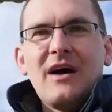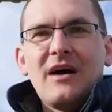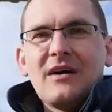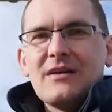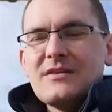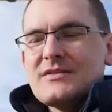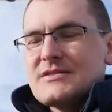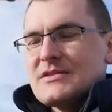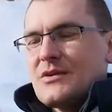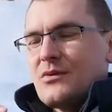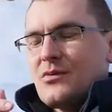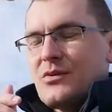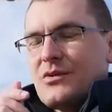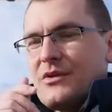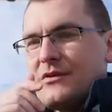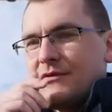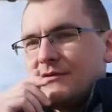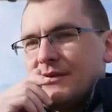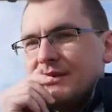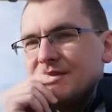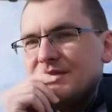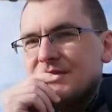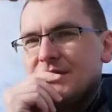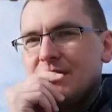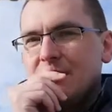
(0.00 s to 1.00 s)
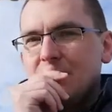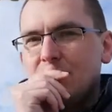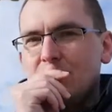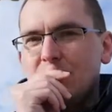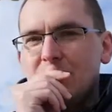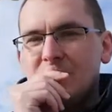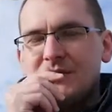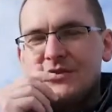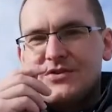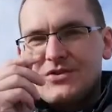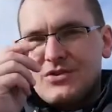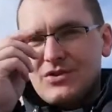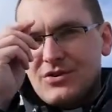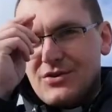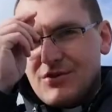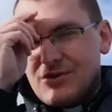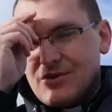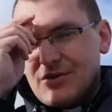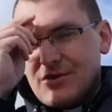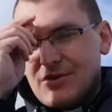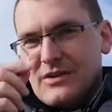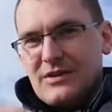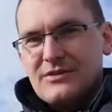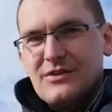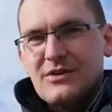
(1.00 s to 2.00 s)
ale całują właśnie
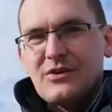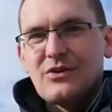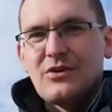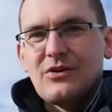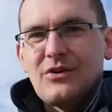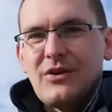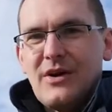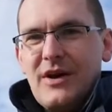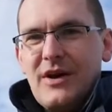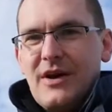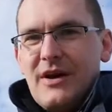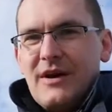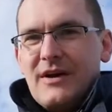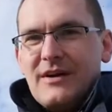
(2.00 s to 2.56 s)
krzyż. Dlatego